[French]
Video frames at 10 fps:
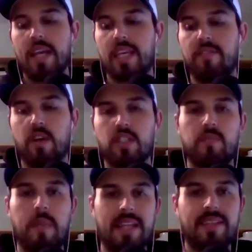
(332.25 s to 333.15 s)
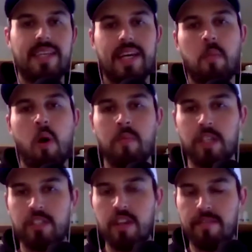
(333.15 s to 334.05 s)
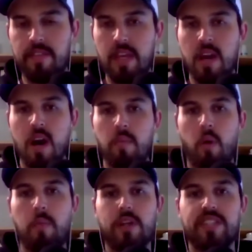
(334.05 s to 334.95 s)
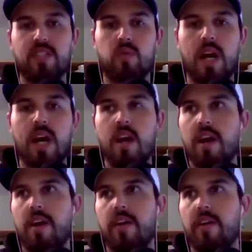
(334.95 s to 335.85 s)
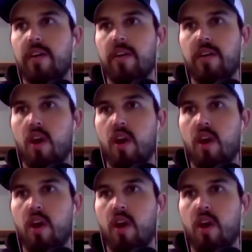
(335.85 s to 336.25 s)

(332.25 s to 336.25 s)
qui va se blender dans mon mode de vie pour pas que ça soit euh,